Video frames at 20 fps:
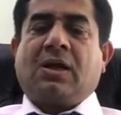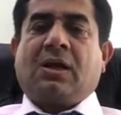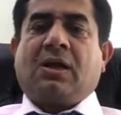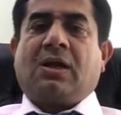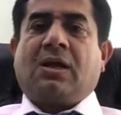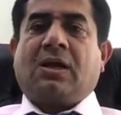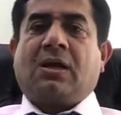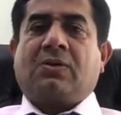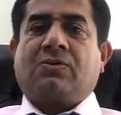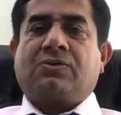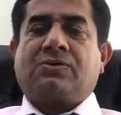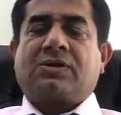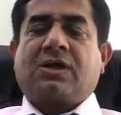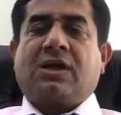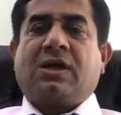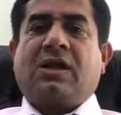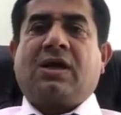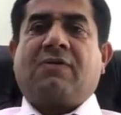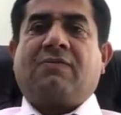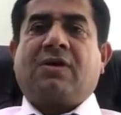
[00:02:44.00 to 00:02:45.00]

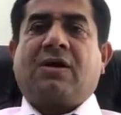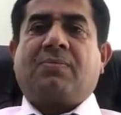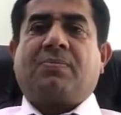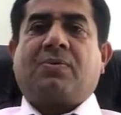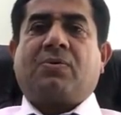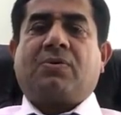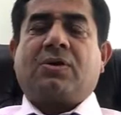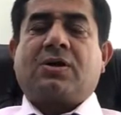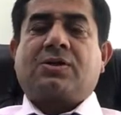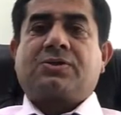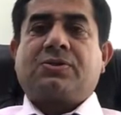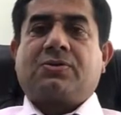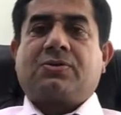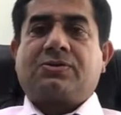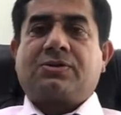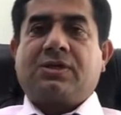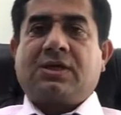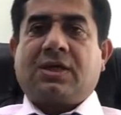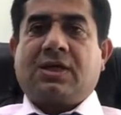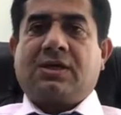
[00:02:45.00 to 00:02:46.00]
उसके अलावा प्रोडक्ट
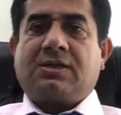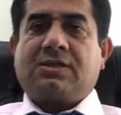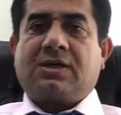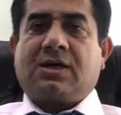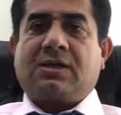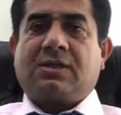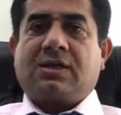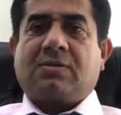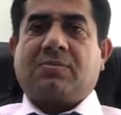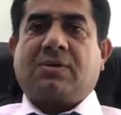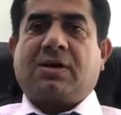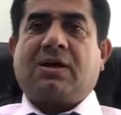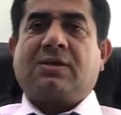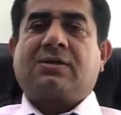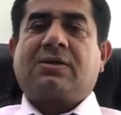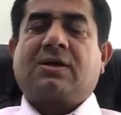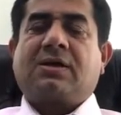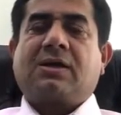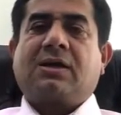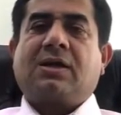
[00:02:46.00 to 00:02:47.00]
सोर्सिंग की जहाँ तक
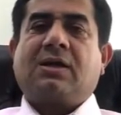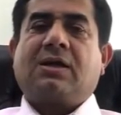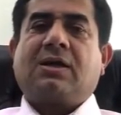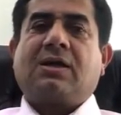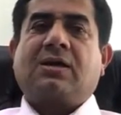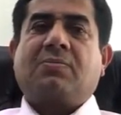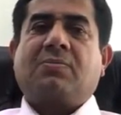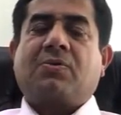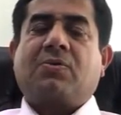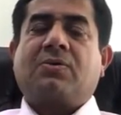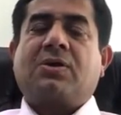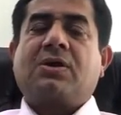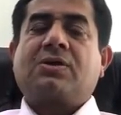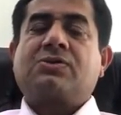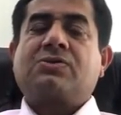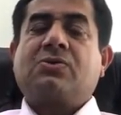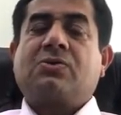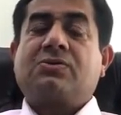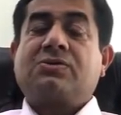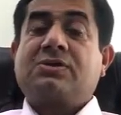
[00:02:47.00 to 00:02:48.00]
बात करें अगर प्रोडक्ट
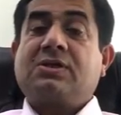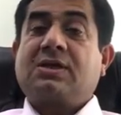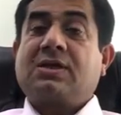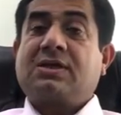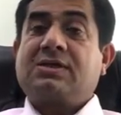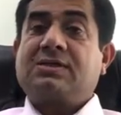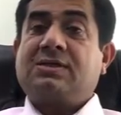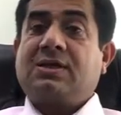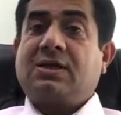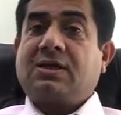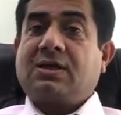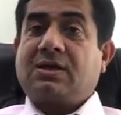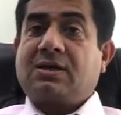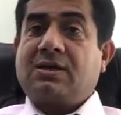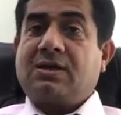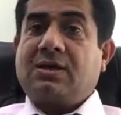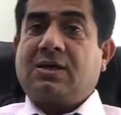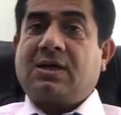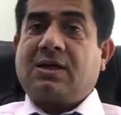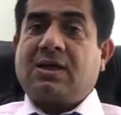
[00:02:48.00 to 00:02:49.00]
सोर्सिंग किसी ने
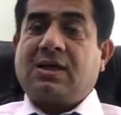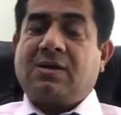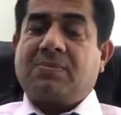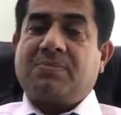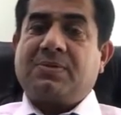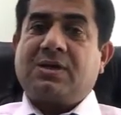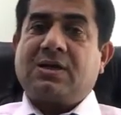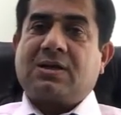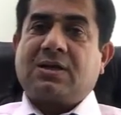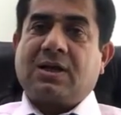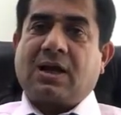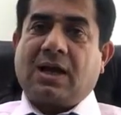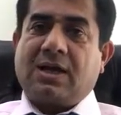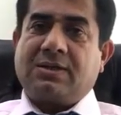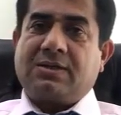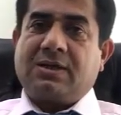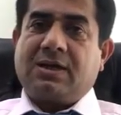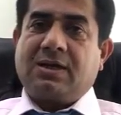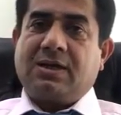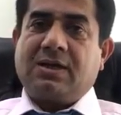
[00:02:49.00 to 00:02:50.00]
करनी है अपने
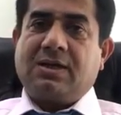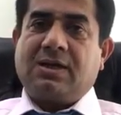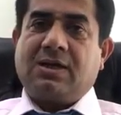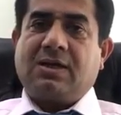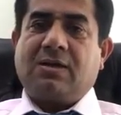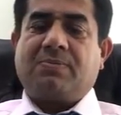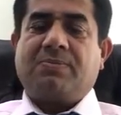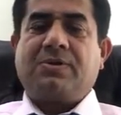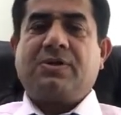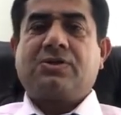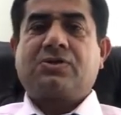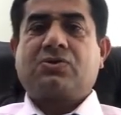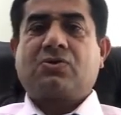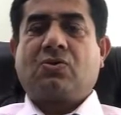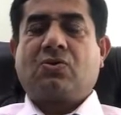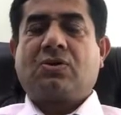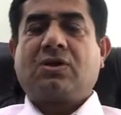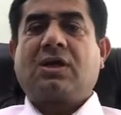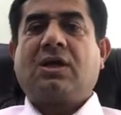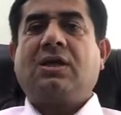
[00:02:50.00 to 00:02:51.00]
क्लाइंट के लिए अपने
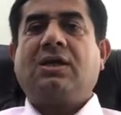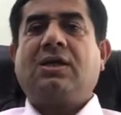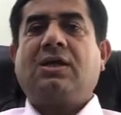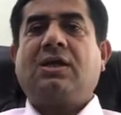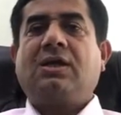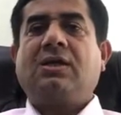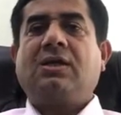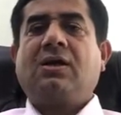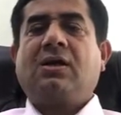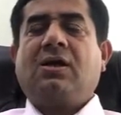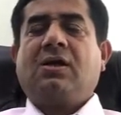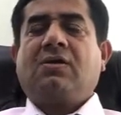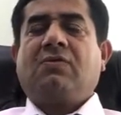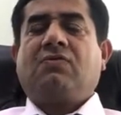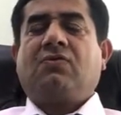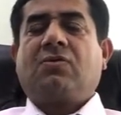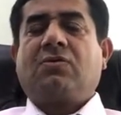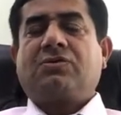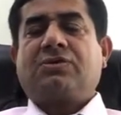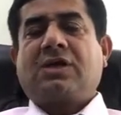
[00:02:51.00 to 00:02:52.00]
स्टोर के लिए
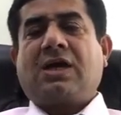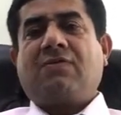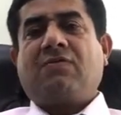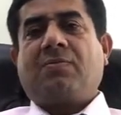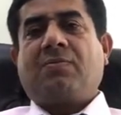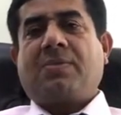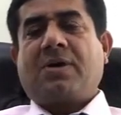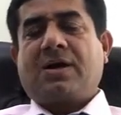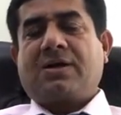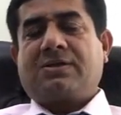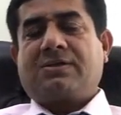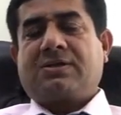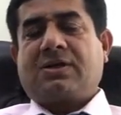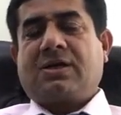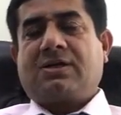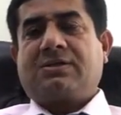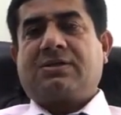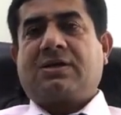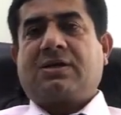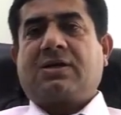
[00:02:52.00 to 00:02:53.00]
वो चाहे वो
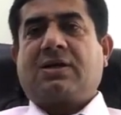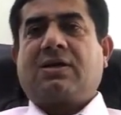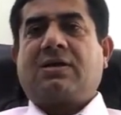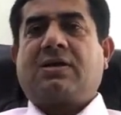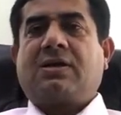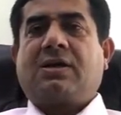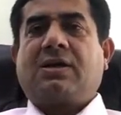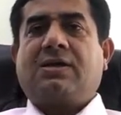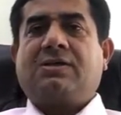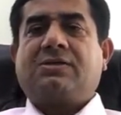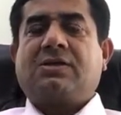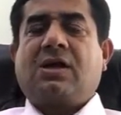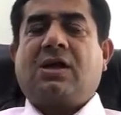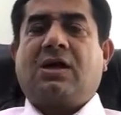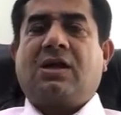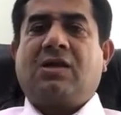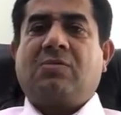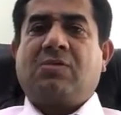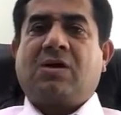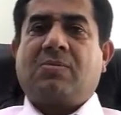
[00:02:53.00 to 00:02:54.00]
पाकिस्तान से कर रहे हैं चाहे
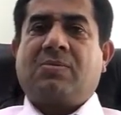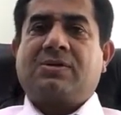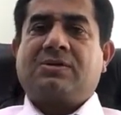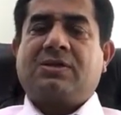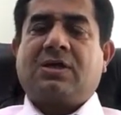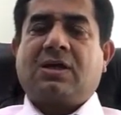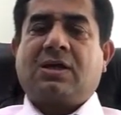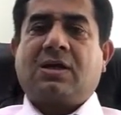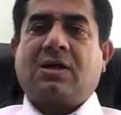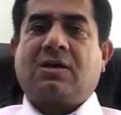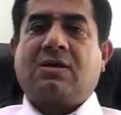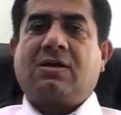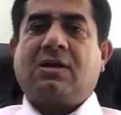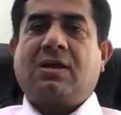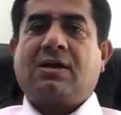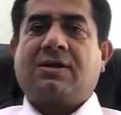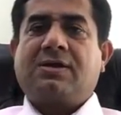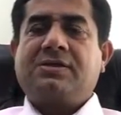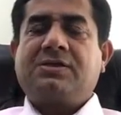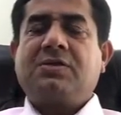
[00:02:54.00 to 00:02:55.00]
अली बाबा से कर रहे
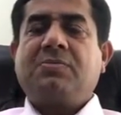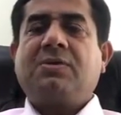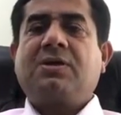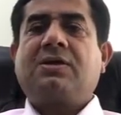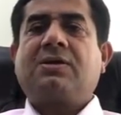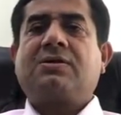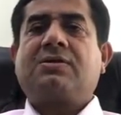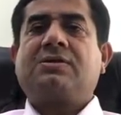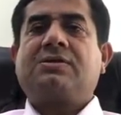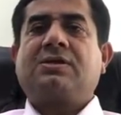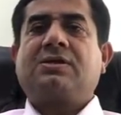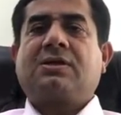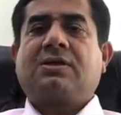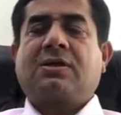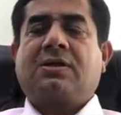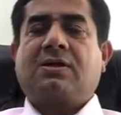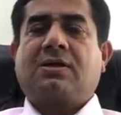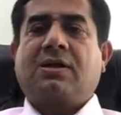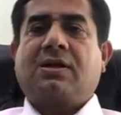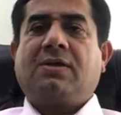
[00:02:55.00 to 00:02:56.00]
हैं किसी भी कंट्री से
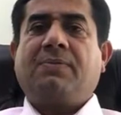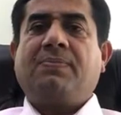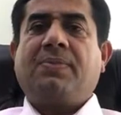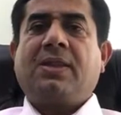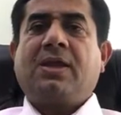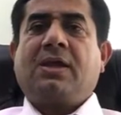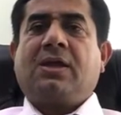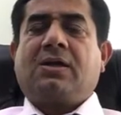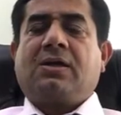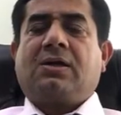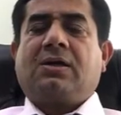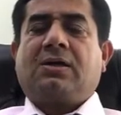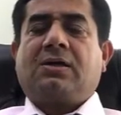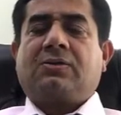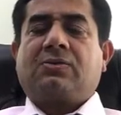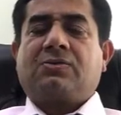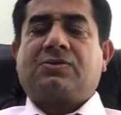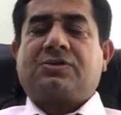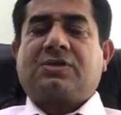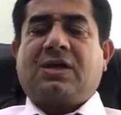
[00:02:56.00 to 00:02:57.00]
कर रहे हैं
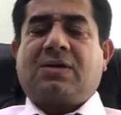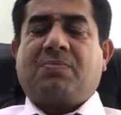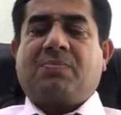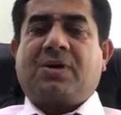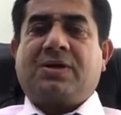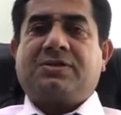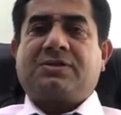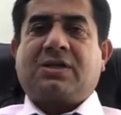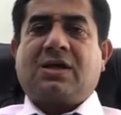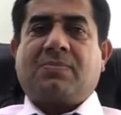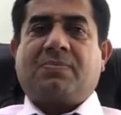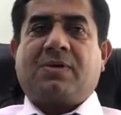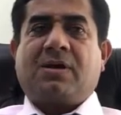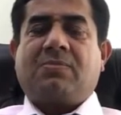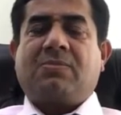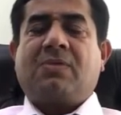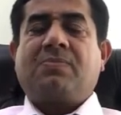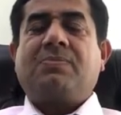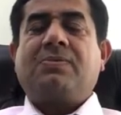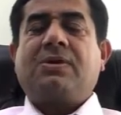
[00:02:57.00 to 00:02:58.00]
तो स्टेप बाय स्टेप
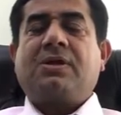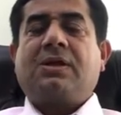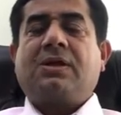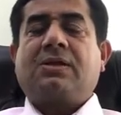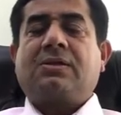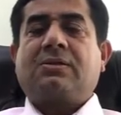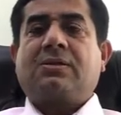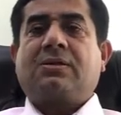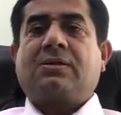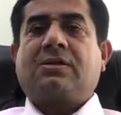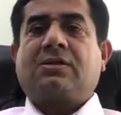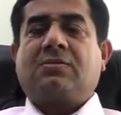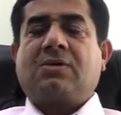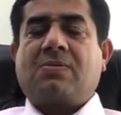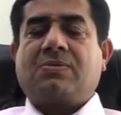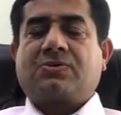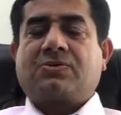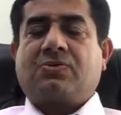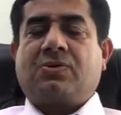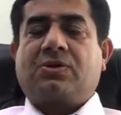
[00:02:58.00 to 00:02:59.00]
हम अपने
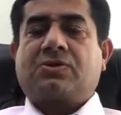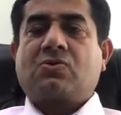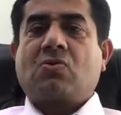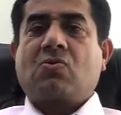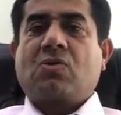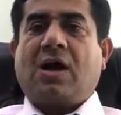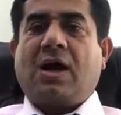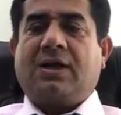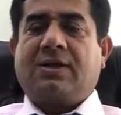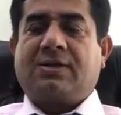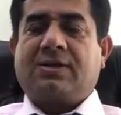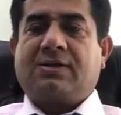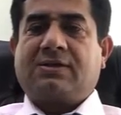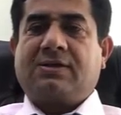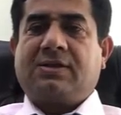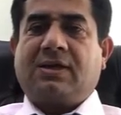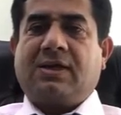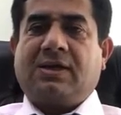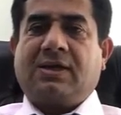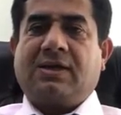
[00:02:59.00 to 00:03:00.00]
तमाम स्टूडेंट्स को गाइड
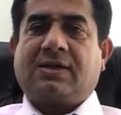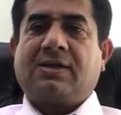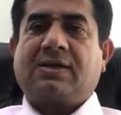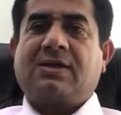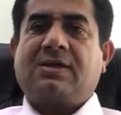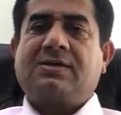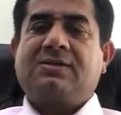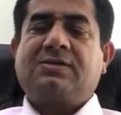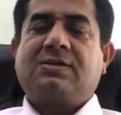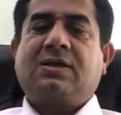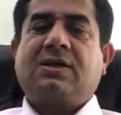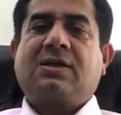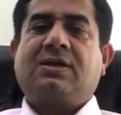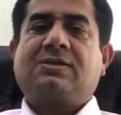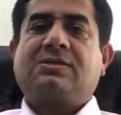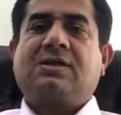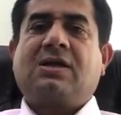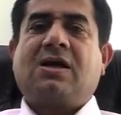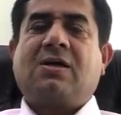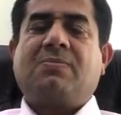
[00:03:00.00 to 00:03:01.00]
करते हैं कि किस
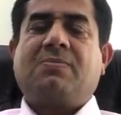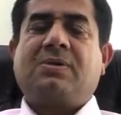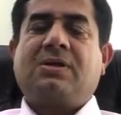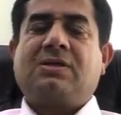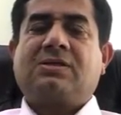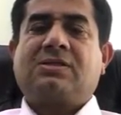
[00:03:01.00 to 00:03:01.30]
तरीके से आपने